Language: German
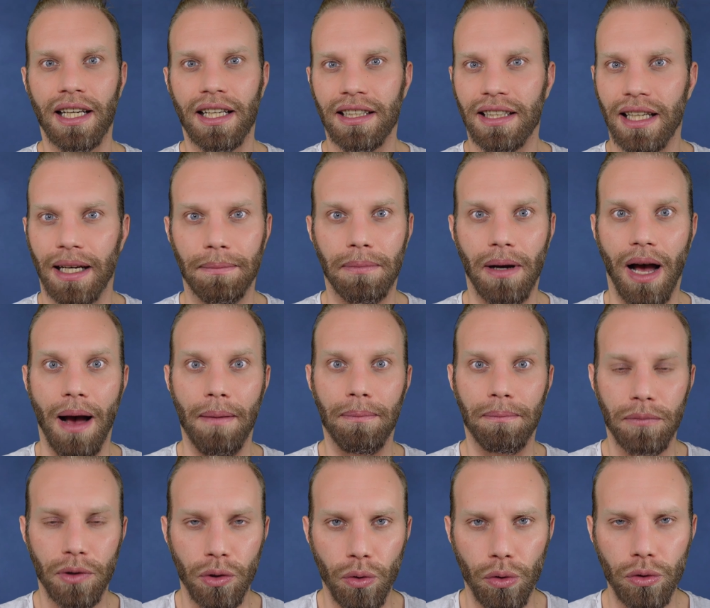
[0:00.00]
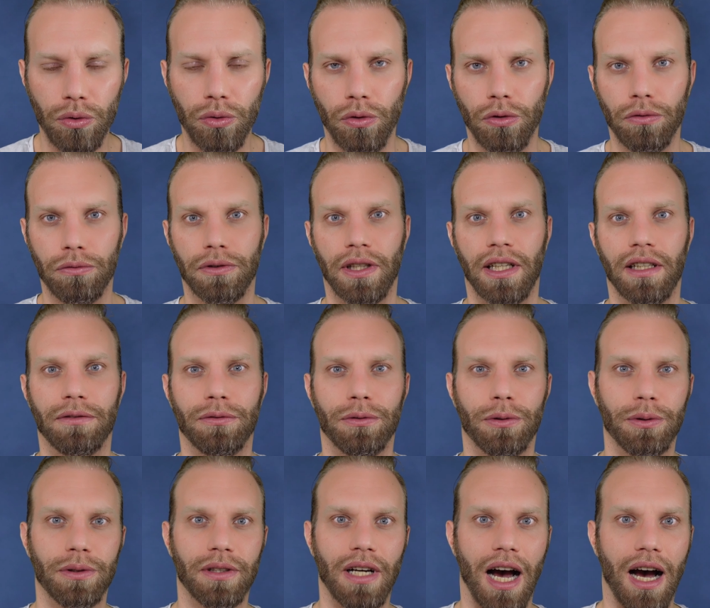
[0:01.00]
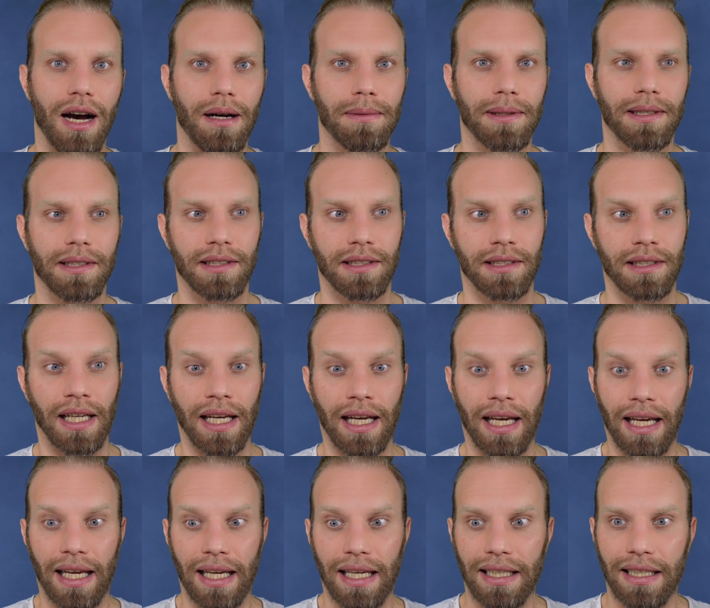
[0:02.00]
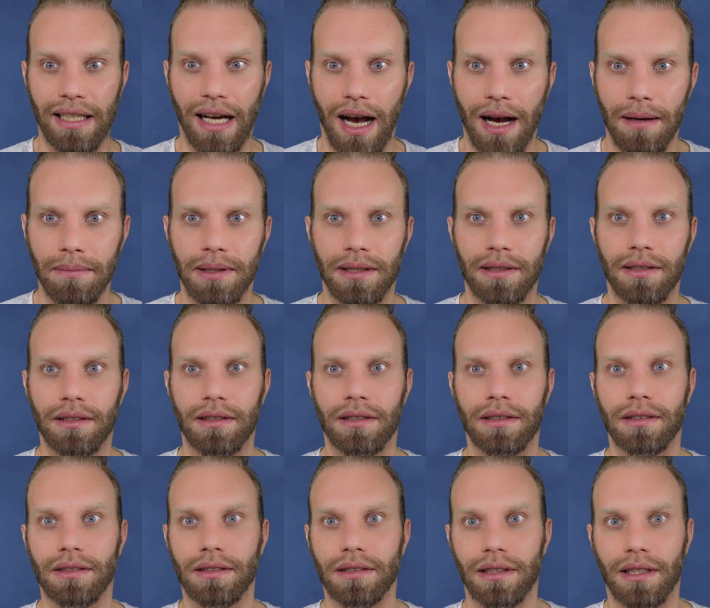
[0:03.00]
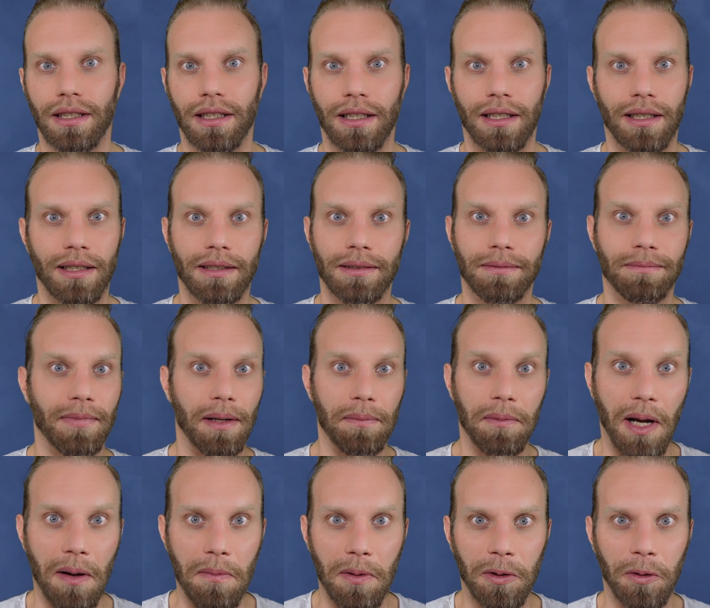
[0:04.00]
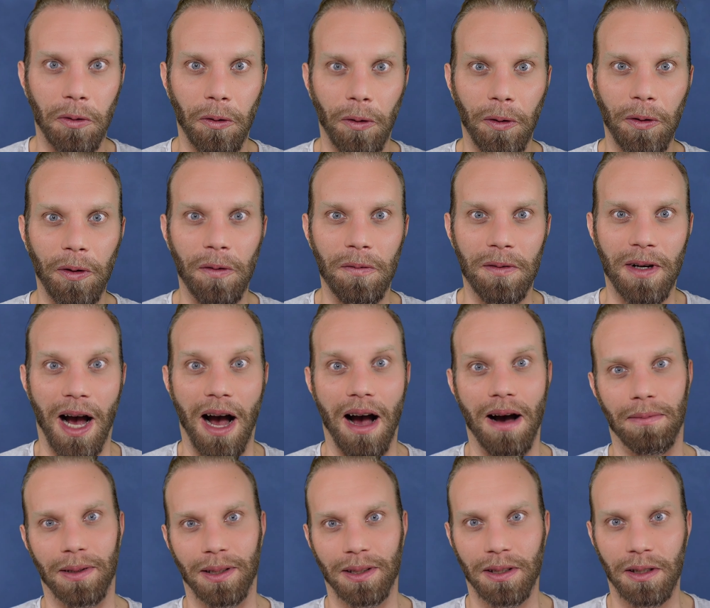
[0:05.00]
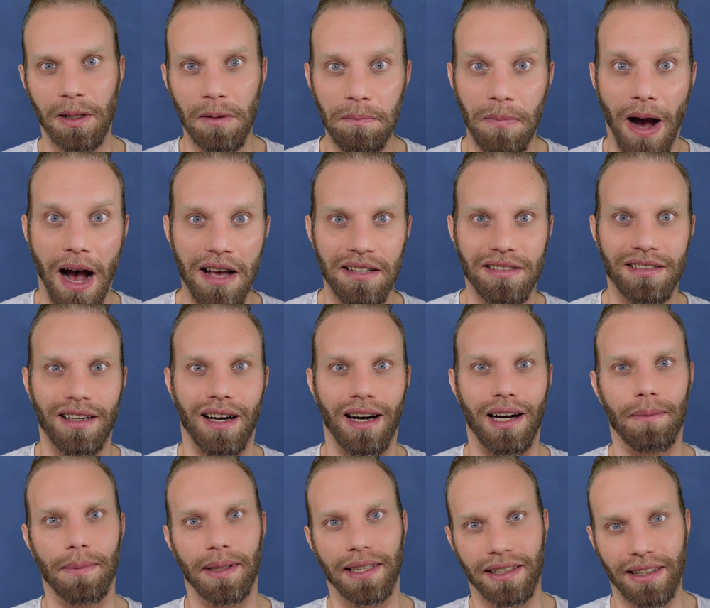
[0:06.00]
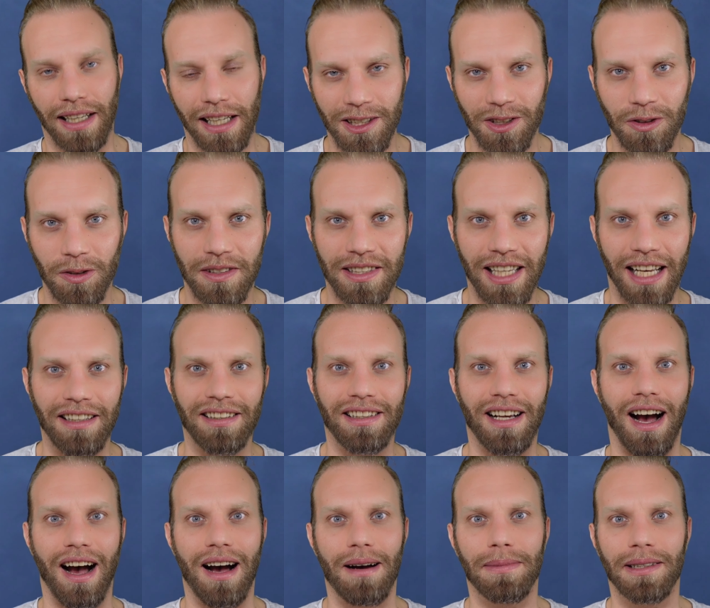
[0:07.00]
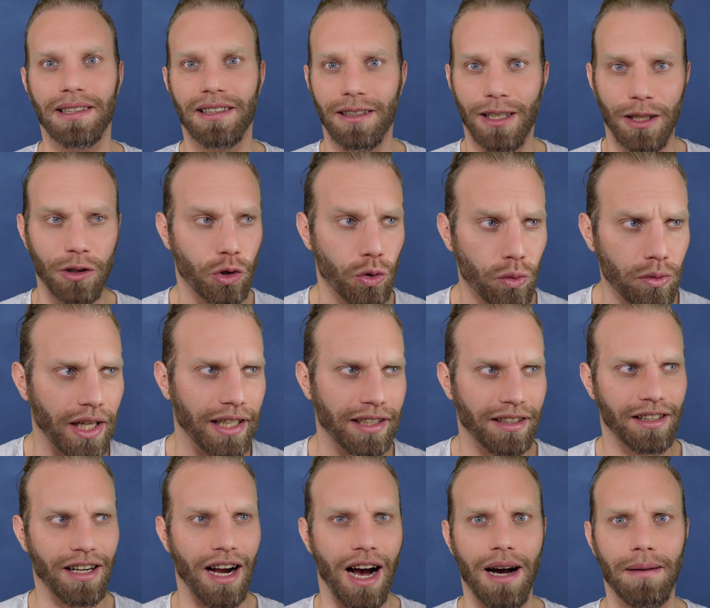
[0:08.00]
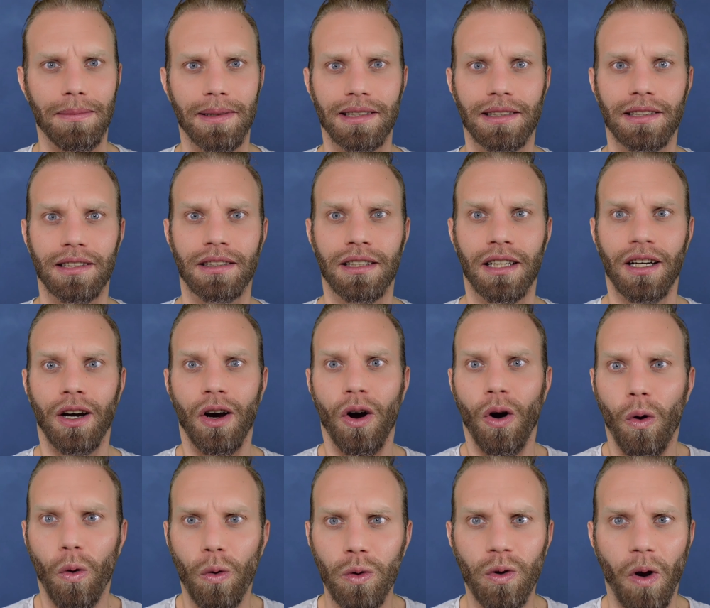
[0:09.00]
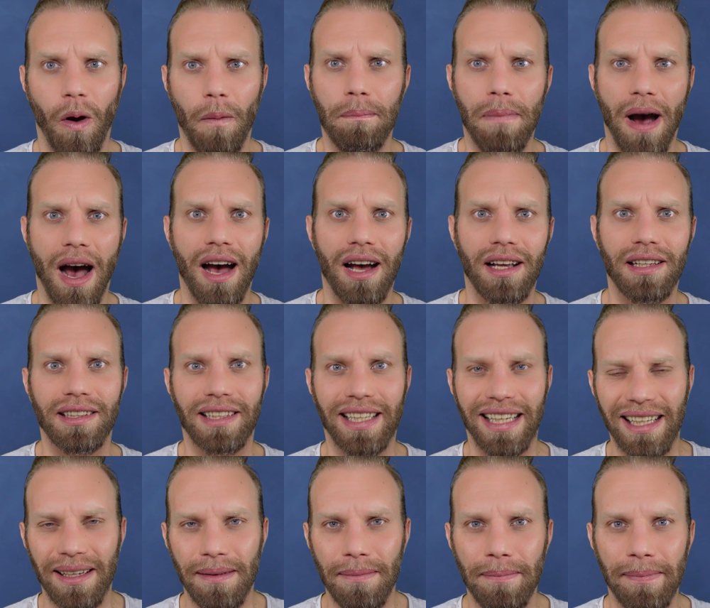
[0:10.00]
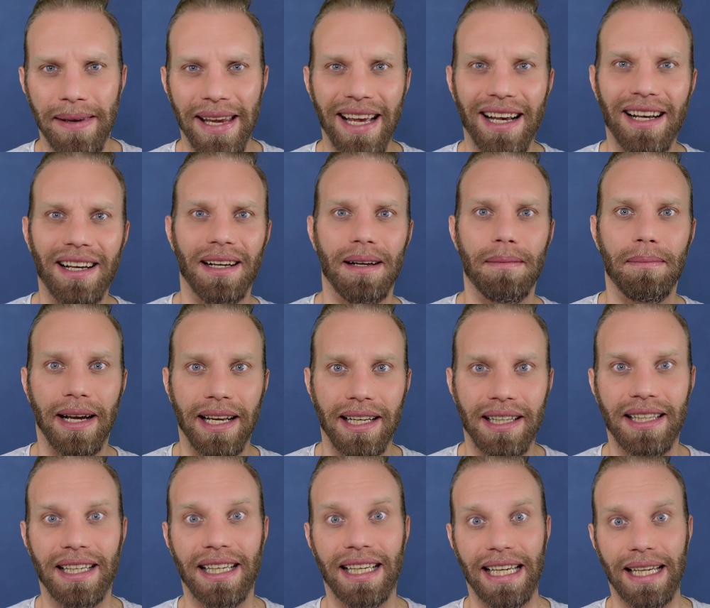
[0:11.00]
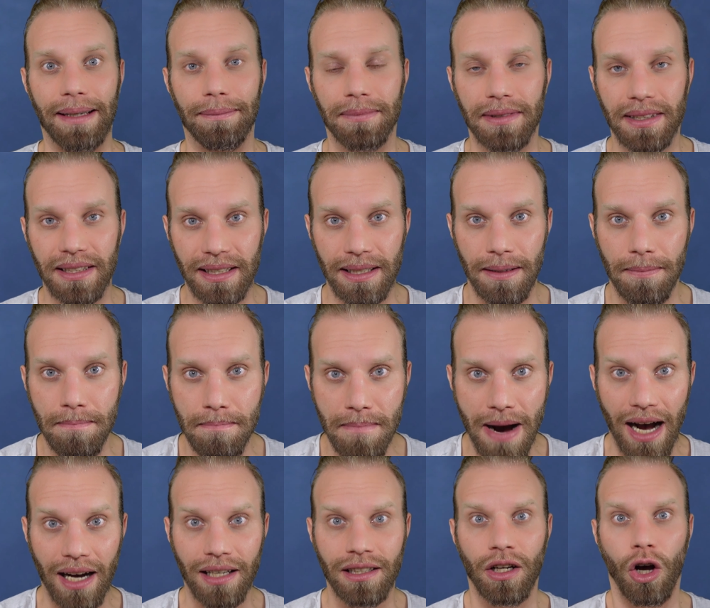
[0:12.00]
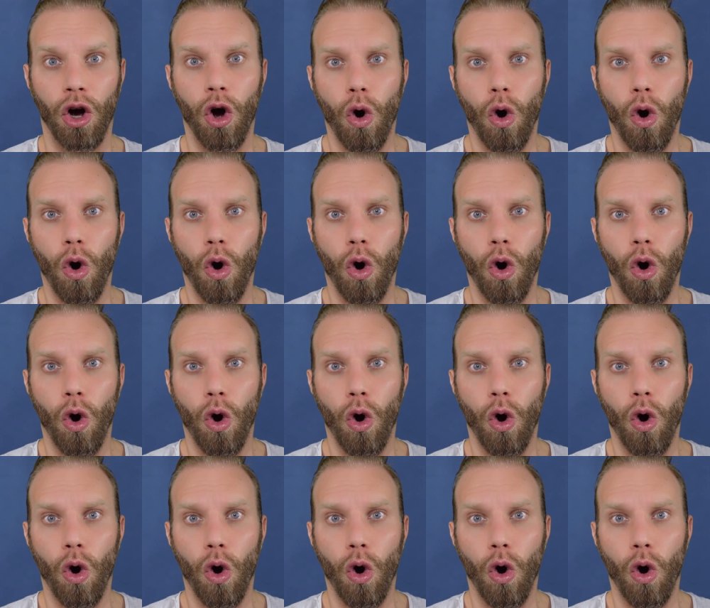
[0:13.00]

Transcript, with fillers: Ich habe am Notruftelefon gearbeitet. Ich habe äh, im Krematorium gearbeitet, im Bars gearbeitet, als Dozent gearbeitet, als Schulleiter gearbeitet und noch ein paar Dinge mehr in meinem Leben gemacht.